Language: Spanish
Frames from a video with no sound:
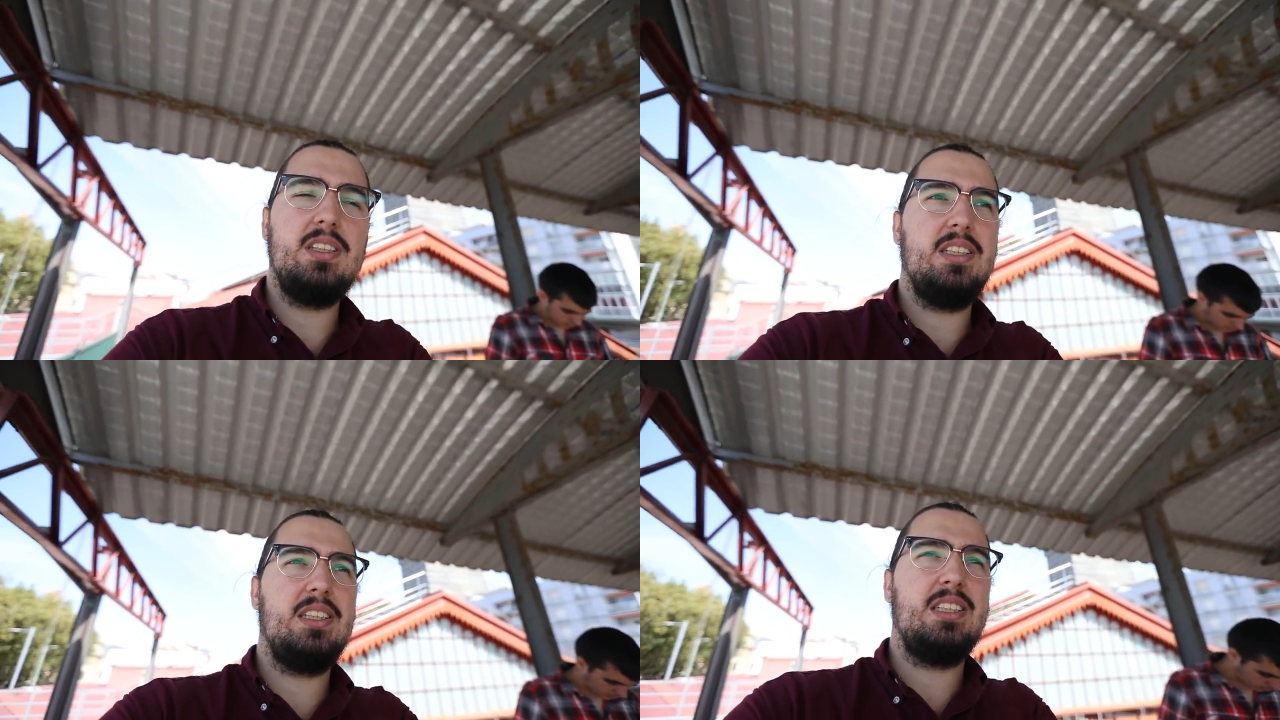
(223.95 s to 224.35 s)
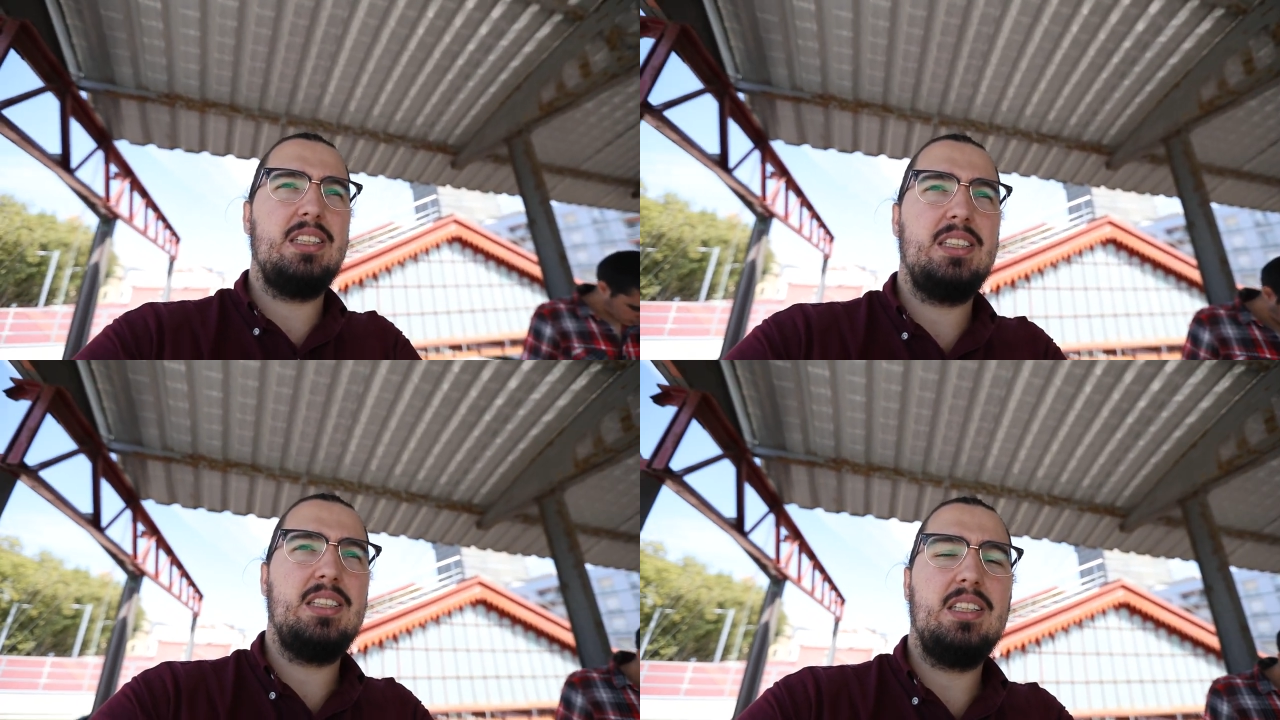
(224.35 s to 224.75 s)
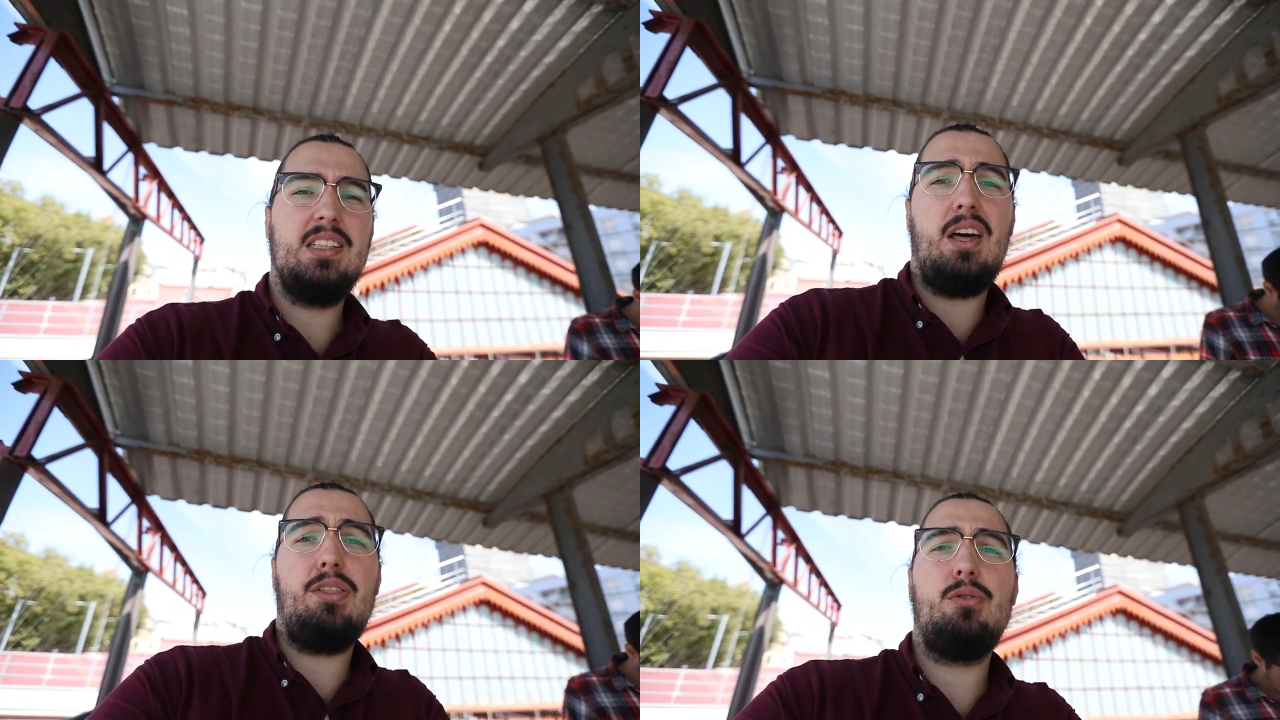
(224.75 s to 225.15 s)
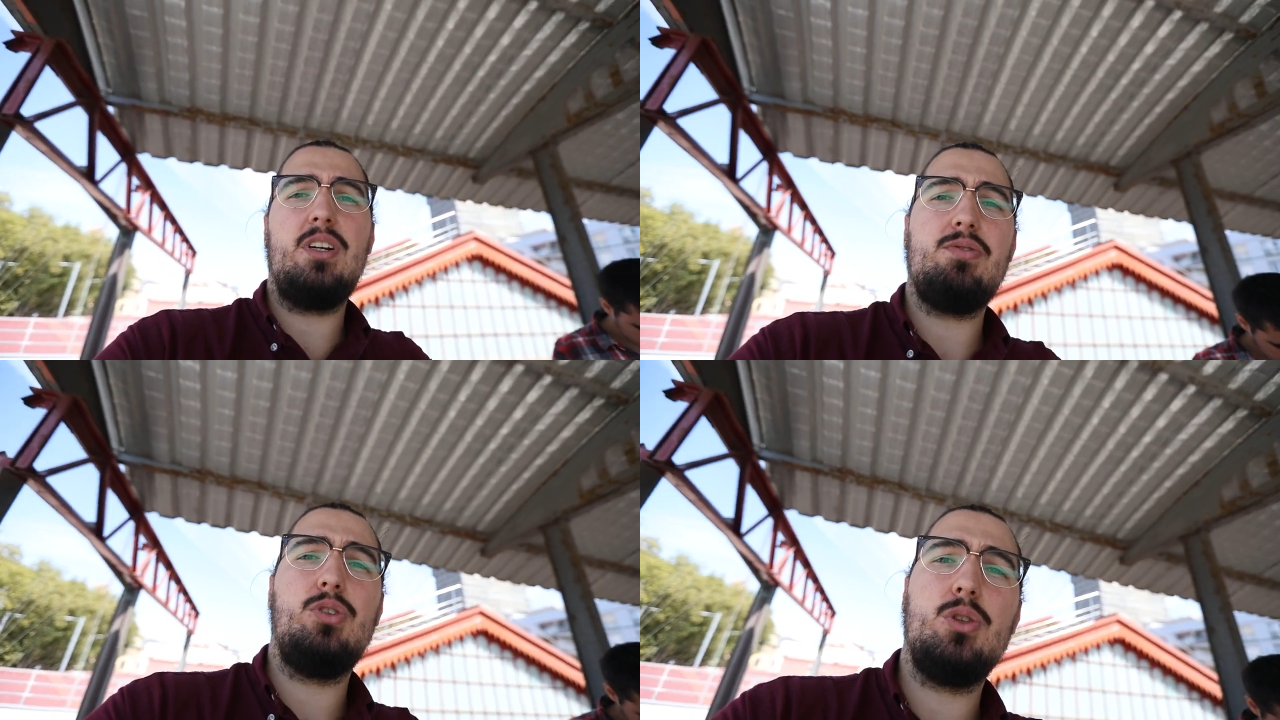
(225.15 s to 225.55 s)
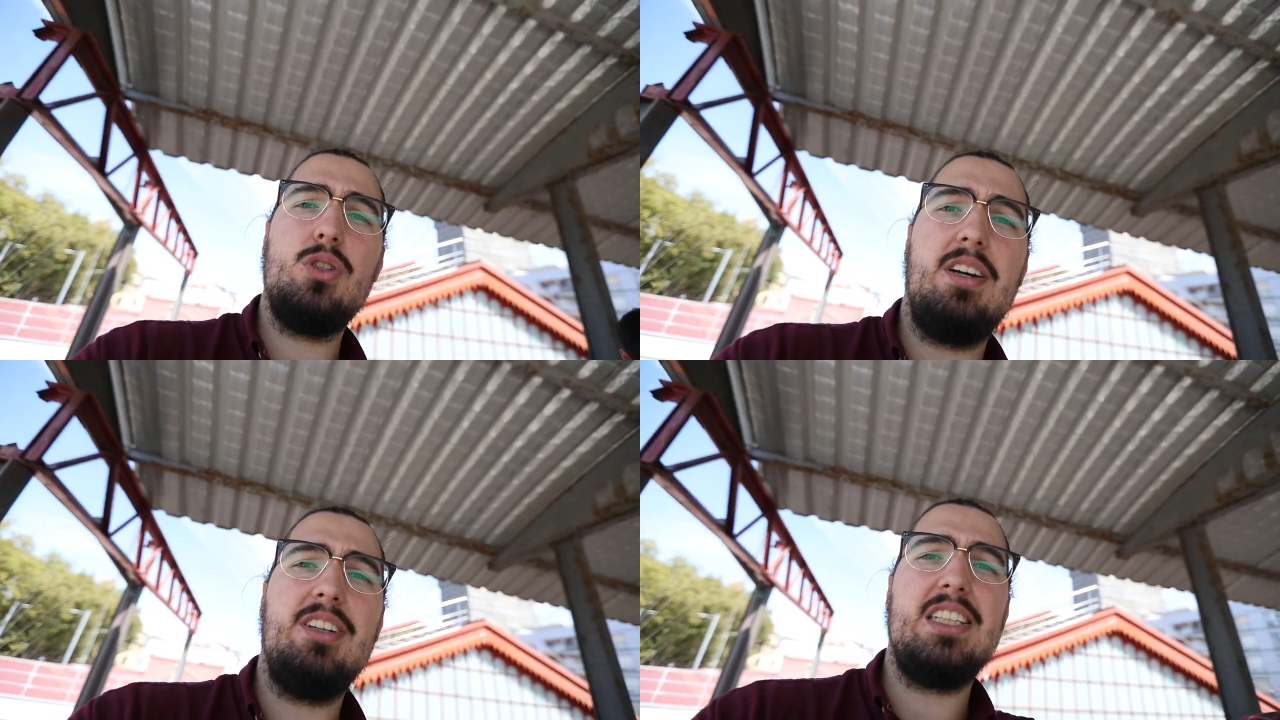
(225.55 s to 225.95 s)
y, hacer unas
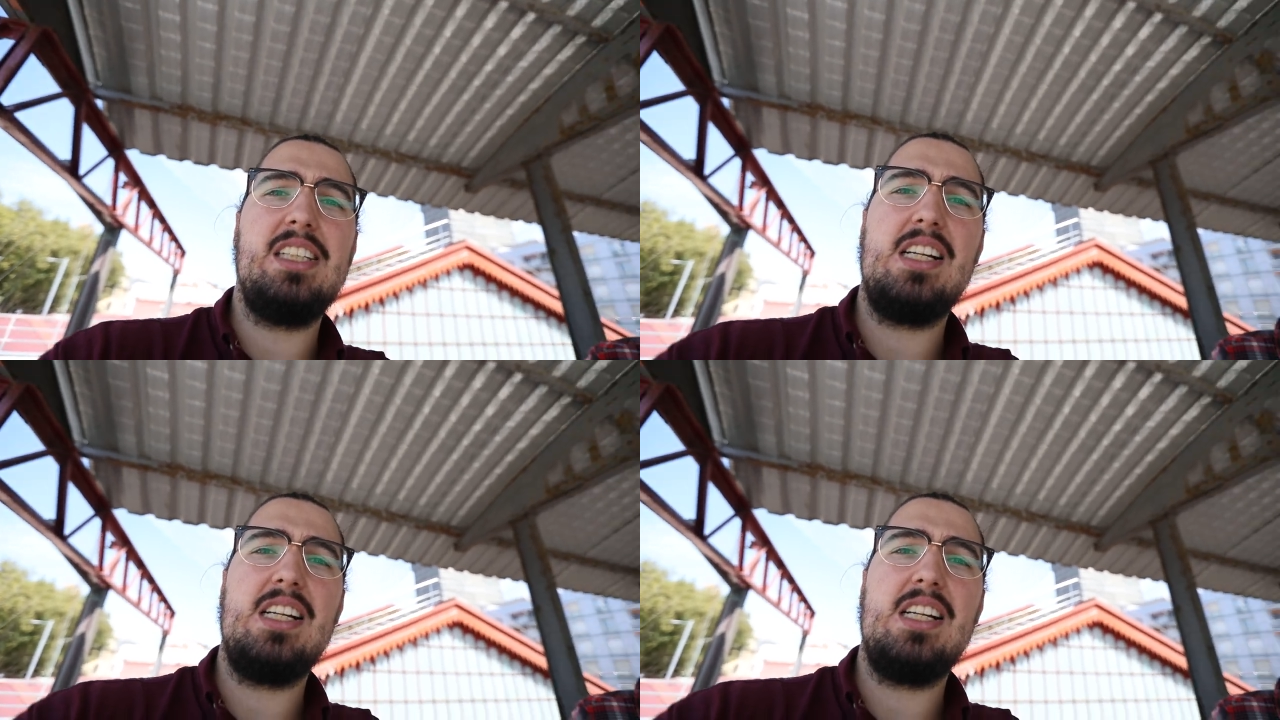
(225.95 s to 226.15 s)
fotos a ver qué